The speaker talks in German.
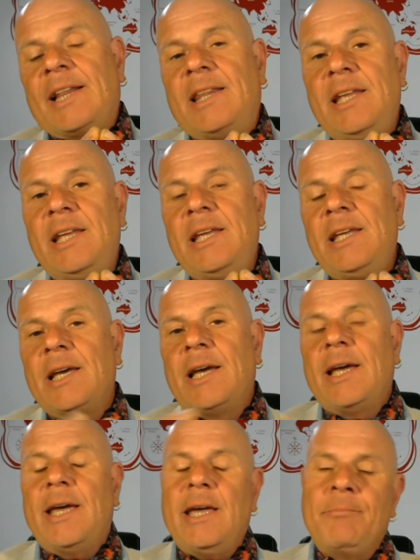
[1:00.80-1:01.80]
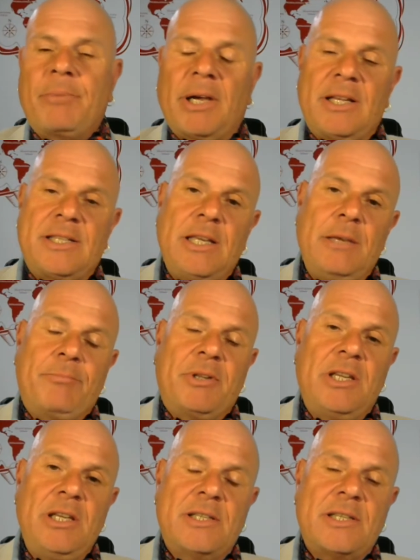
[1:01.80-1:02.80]
die im Prinzip
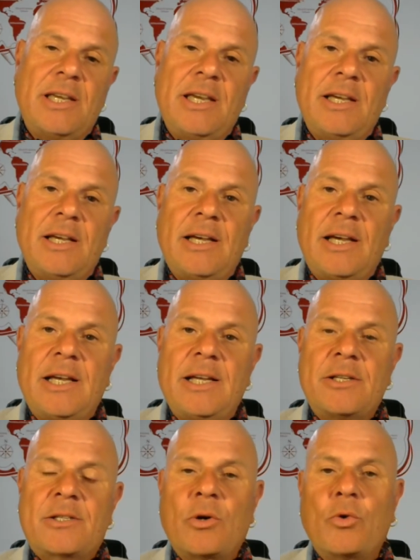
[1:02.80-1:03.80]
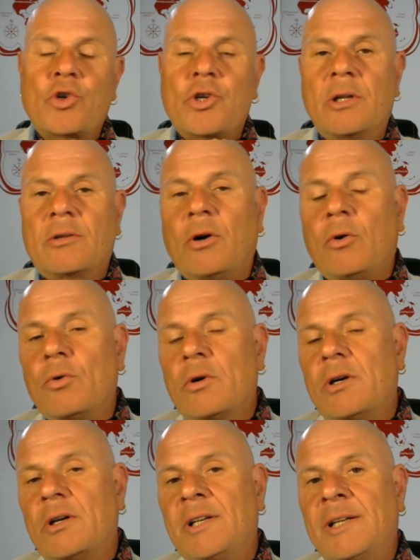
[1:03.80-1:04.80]
diese äh, Social
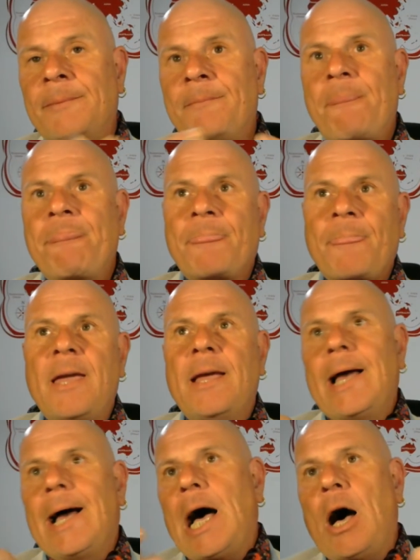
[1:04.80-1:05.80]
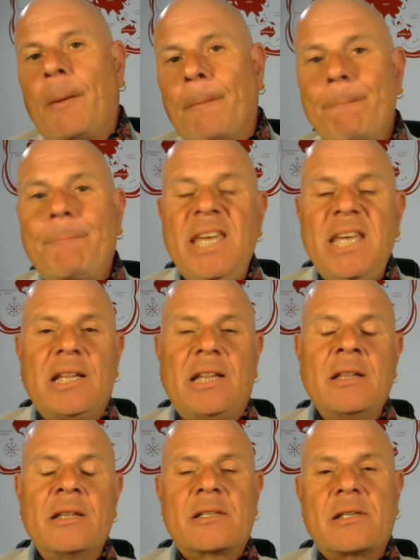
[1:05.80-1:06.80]
Token
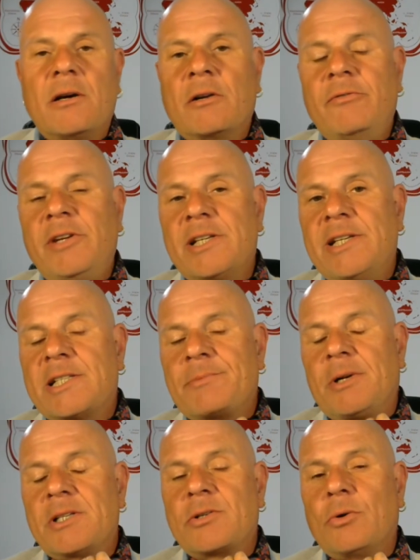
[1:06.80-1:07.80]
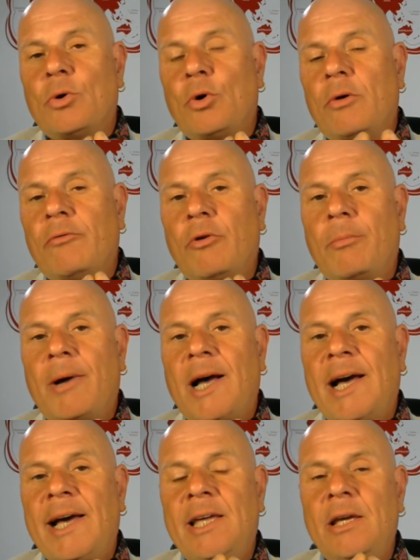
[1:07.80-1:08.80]
anbieten, sagen wir es jetzt mal so,
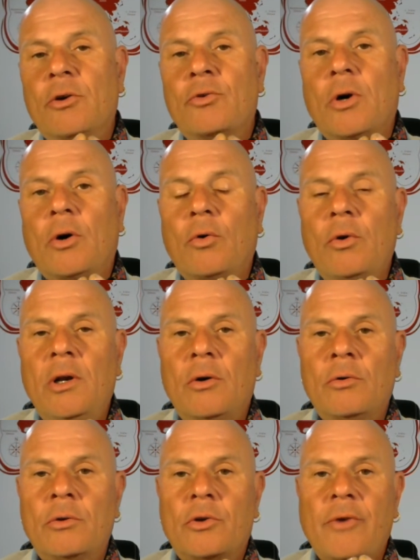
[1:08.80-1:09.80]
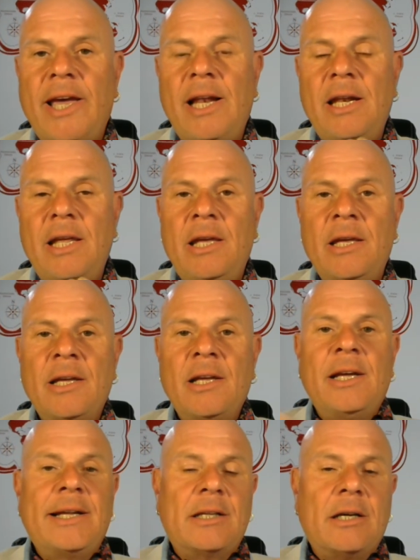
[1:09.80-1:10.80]
wobei Roll und Rally
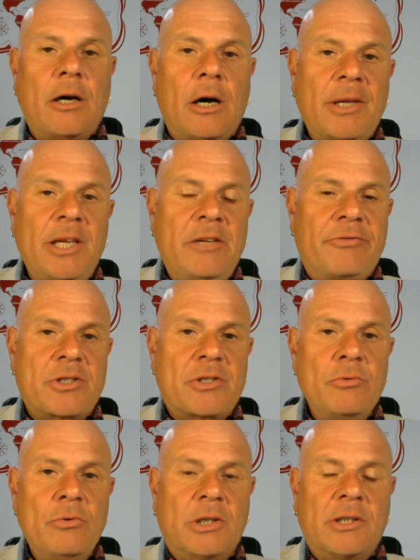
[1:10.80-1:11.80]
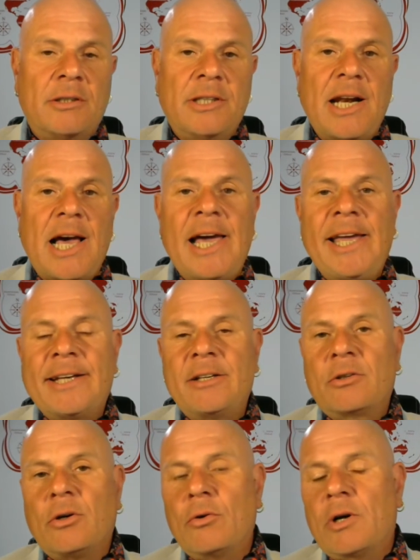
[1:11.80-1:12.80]
da habe ich versucht, an den
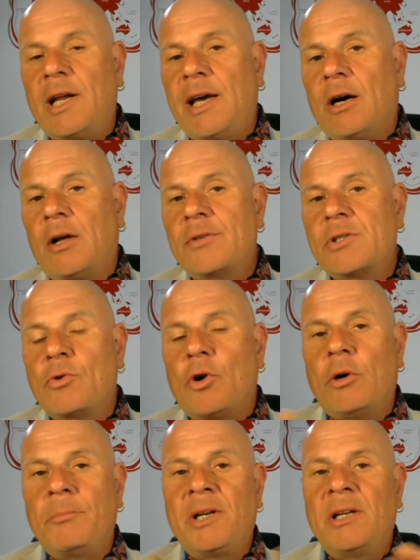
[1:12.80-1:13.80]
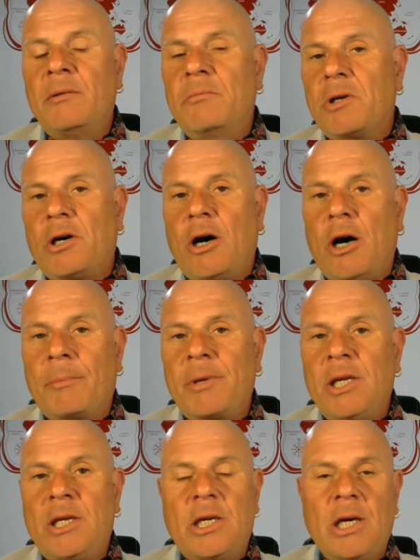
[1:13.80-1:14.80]
eigenen Token heranzukommen. Da habe
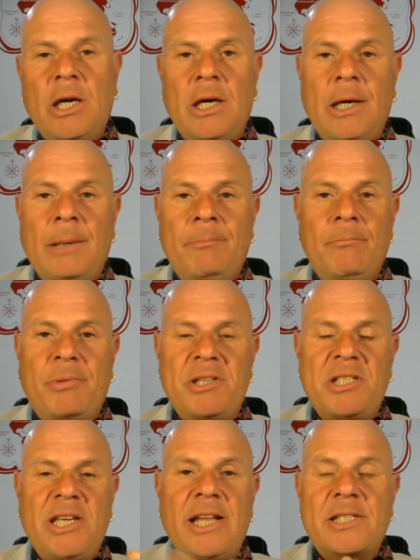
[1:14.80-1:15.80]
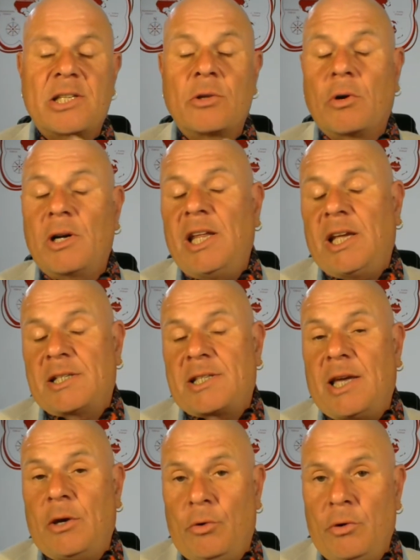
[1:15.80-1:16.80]
ich äh, bis jetzt noch nichts
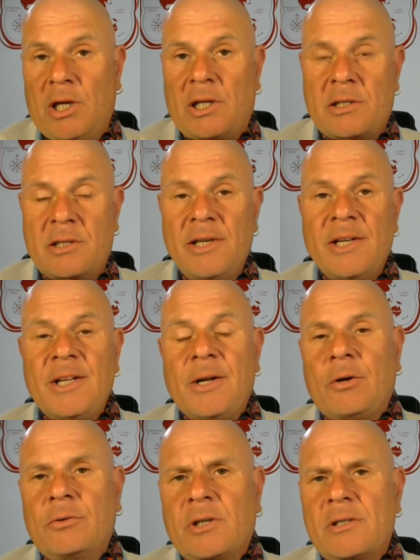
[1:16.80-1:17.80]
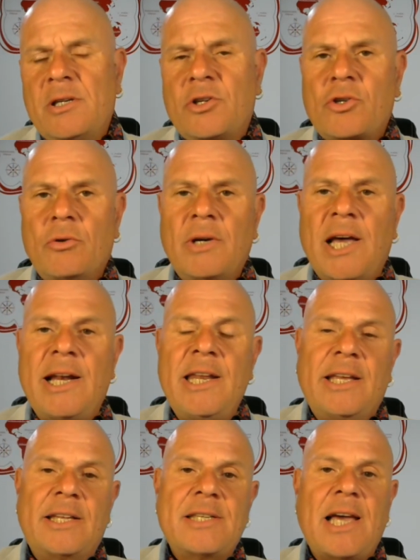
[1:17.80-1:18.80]
gehört. Und das ist schon
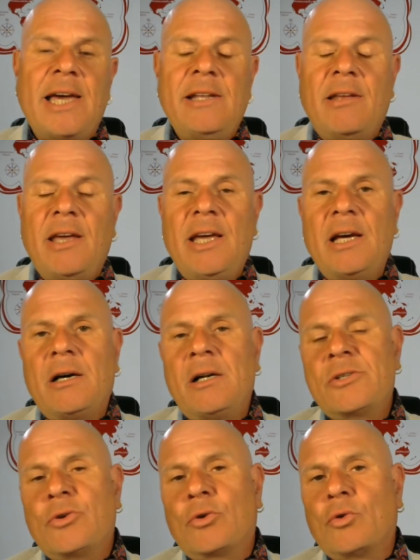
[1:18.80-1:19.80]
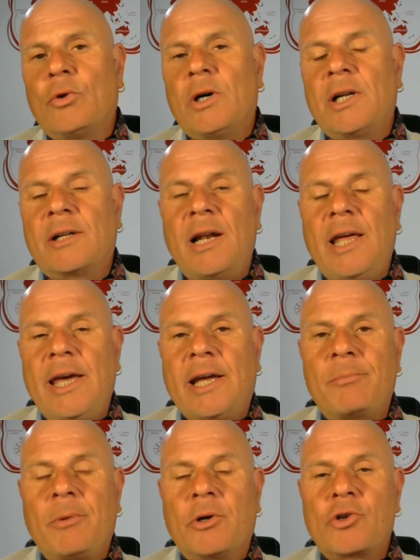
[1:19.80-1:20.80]
einige Zeit her. Also dort
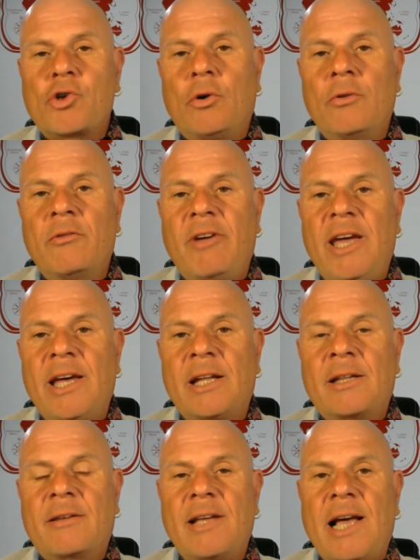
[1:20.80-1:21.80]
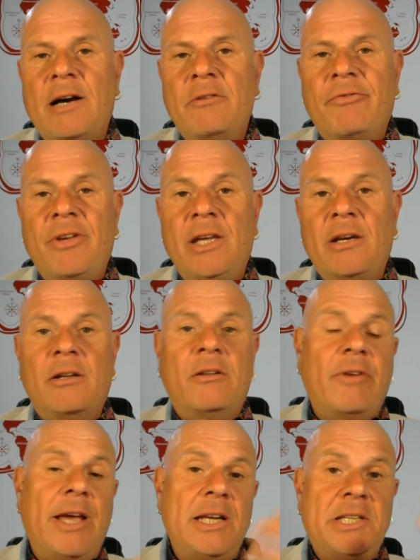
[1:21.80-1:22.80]
legt man schon Wert auf
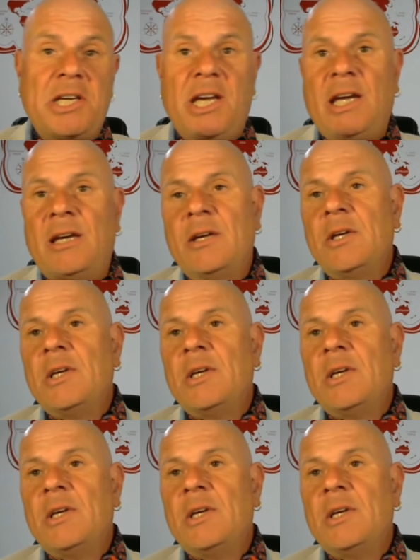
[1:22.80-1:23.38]
irgendwelche